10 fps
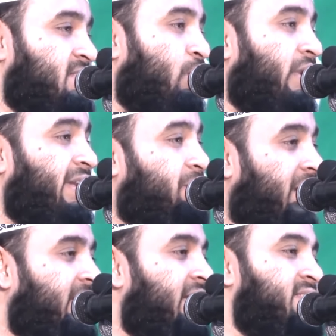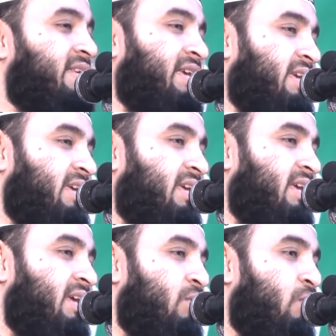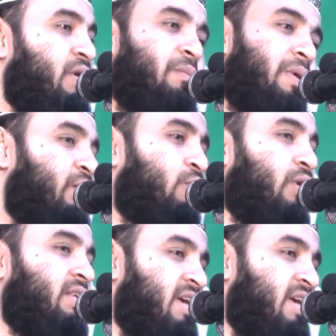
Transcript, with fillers: জানানো হয়নি এ কারণে কি ঘটেছিল সে